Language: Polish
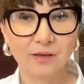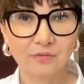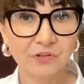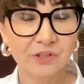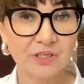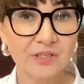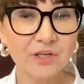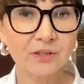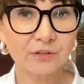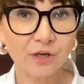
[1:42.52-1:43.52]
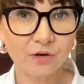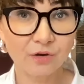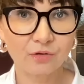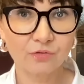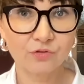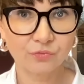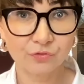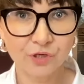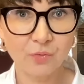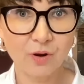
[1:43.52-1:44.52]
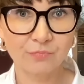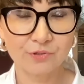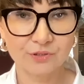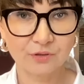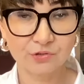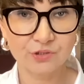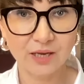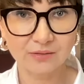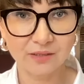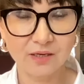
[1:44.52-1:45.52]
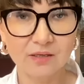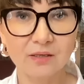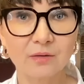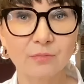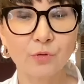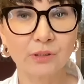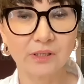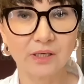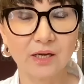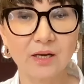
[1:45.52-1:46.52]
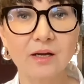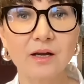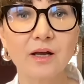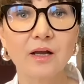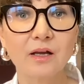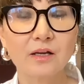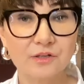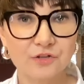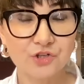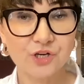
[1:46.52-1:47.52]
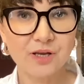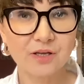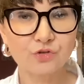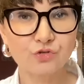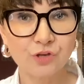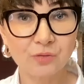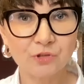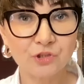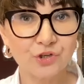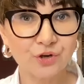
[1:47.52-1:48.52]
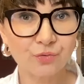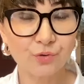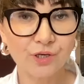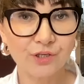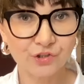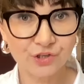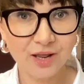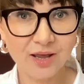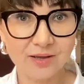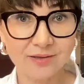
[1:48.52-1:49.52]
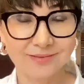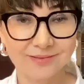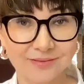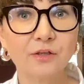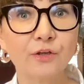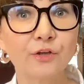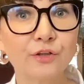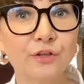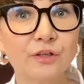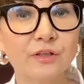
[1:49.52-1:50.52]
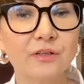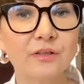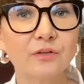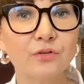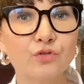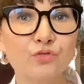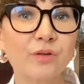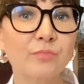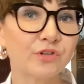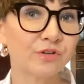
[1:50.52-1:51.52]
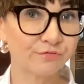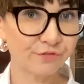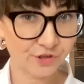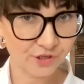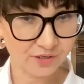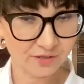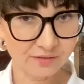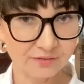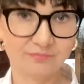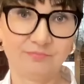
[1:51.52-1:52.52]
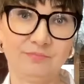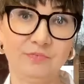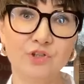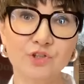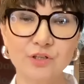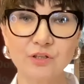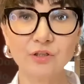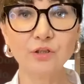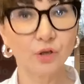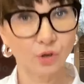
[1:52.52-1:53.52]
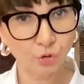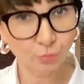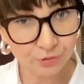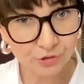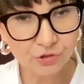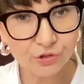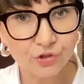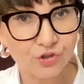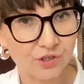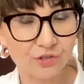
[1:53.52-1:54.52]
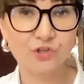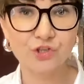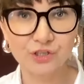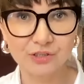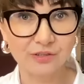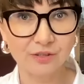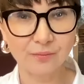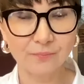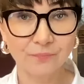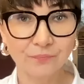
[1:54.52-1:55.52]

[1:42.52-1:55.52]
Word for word: Kwintesencja tego, co wzięłam z tego zdania, była taka, że czujemy się źle, gdy czujemy się wyżej niż inni lub niżej niż inni.